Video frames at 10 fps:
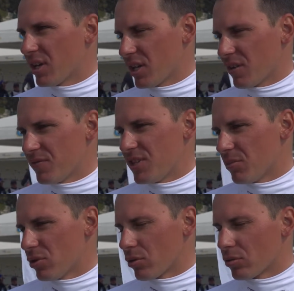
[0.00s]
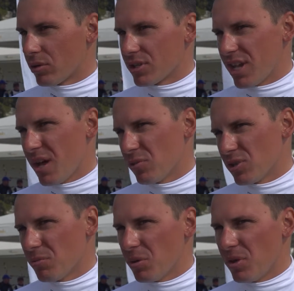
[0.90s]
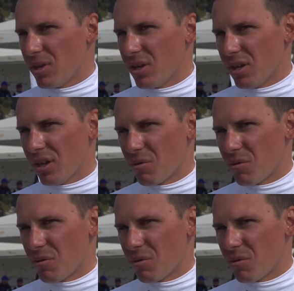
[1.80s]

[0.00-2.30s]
Хотя все мы друг друга знаем, но тем не менее